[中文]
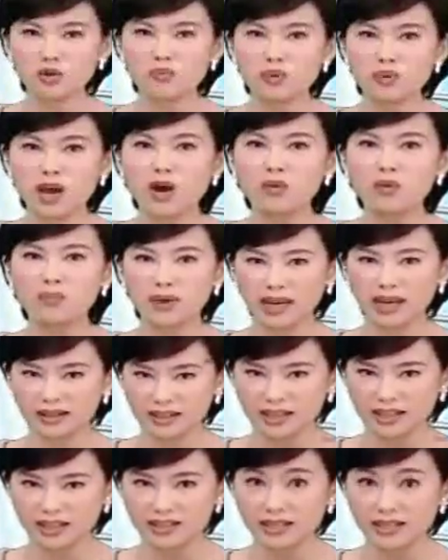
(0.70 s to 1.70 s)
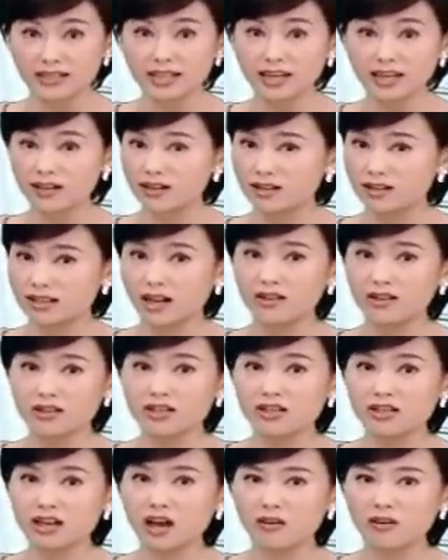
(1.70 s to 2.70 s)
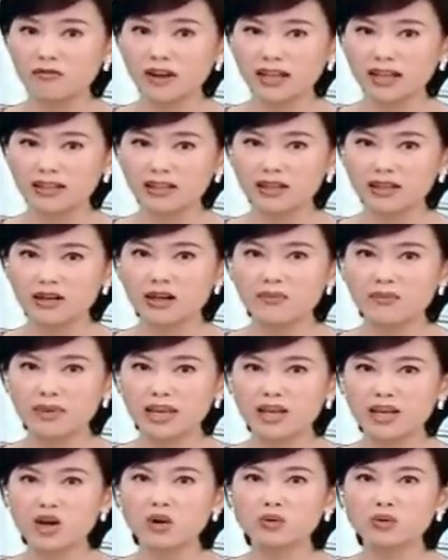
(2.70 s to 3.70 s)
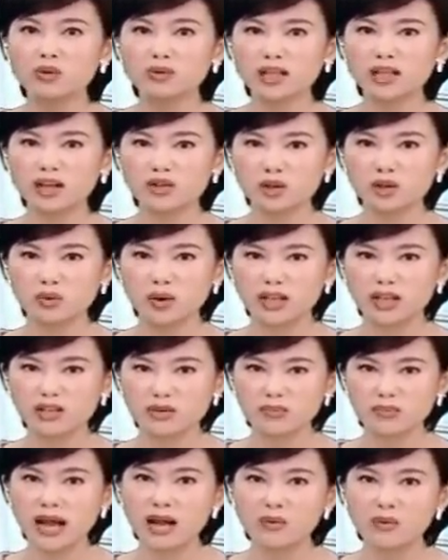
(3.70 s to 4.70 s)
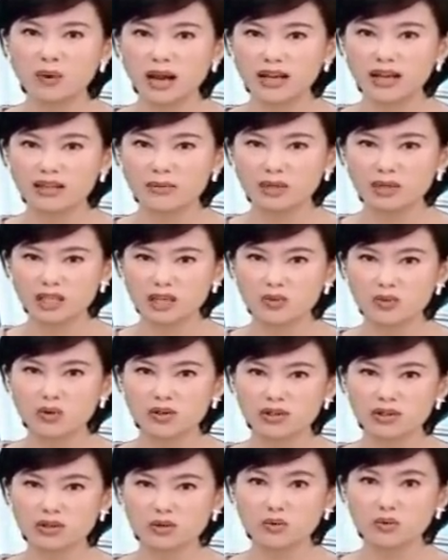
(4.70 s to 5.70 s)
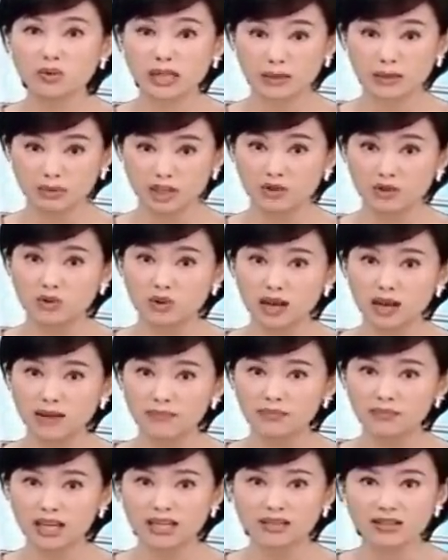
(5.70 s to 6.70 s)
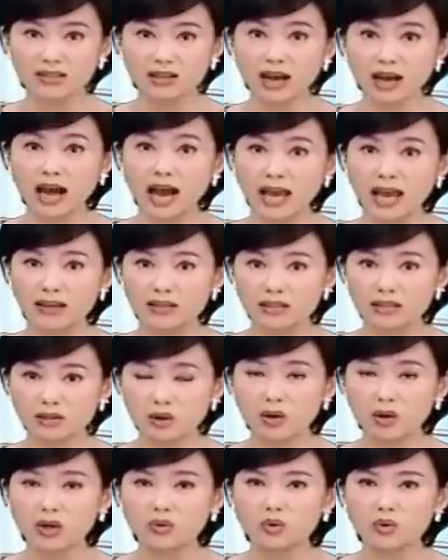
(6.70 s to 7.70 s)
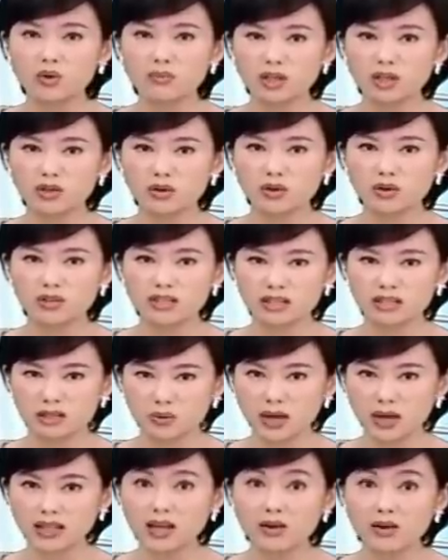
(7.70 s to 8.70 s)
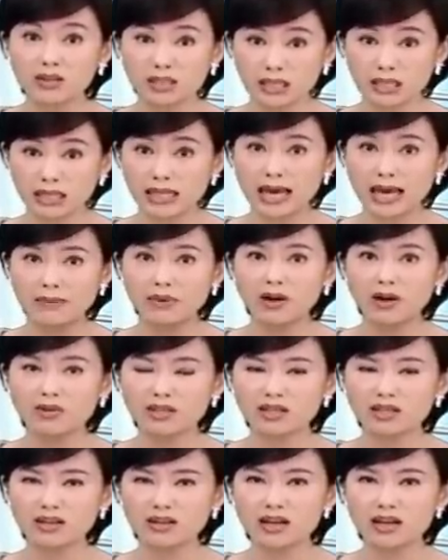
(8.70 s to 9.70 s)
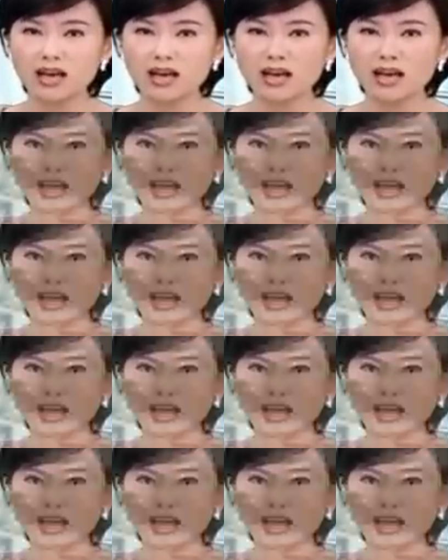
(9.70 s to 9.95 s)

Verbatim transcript: 去飙北宜，现在可是要吃牢饭了。北宜公路呢，九弯十八拐，那么车祸事故也频传。但是呢，还是有很多民众喜欢到这里来飙车。